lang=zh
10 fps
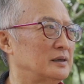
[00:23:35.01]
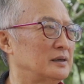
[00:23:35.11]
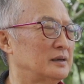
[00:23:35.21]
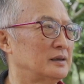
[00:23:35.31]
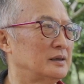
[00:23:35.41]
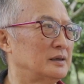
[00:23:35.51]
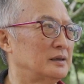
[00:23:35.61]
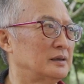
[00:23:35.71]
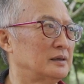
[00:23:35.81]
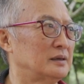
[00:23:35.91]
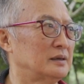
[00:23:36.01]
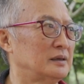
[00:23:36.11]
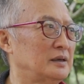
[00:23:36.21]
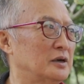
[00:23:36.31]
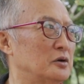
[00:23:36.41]
年龄这样涨的话，
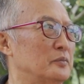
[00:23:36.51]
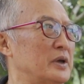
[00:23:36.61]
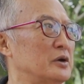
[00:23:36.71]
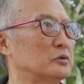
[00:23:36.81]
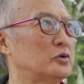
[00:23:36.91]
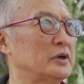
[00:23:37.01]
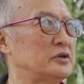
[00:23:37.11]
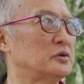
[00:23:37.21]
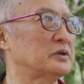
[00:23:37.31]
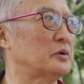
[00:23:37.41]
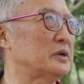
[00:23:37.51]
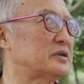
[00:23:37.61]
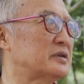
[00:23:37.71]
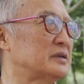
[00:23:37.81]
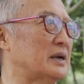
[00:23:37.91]
以后没有退休这回
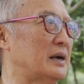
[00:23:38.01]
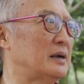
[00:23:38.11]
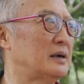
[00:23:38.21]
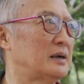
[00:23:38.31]
事啊，